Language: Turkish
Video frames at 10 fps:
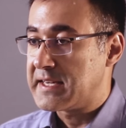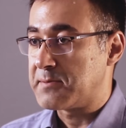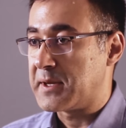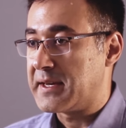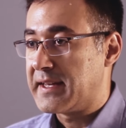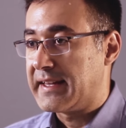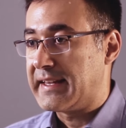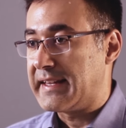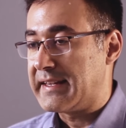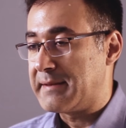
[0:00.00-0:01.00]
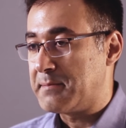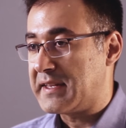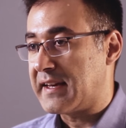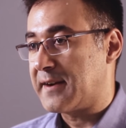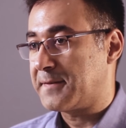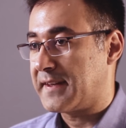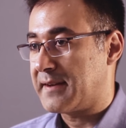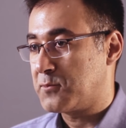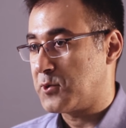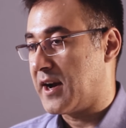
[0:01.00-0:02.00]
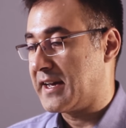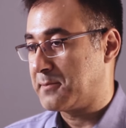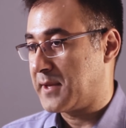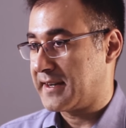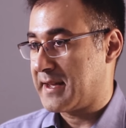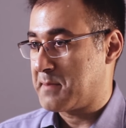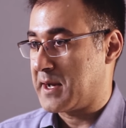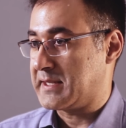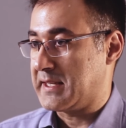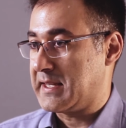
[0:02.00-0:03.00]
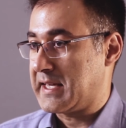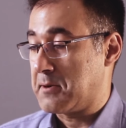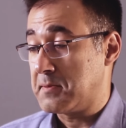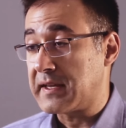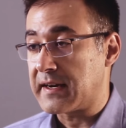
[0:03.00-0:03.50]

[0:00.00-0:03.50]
Şimdi bir tarafta bu ayrımlardan bahsettik ama bir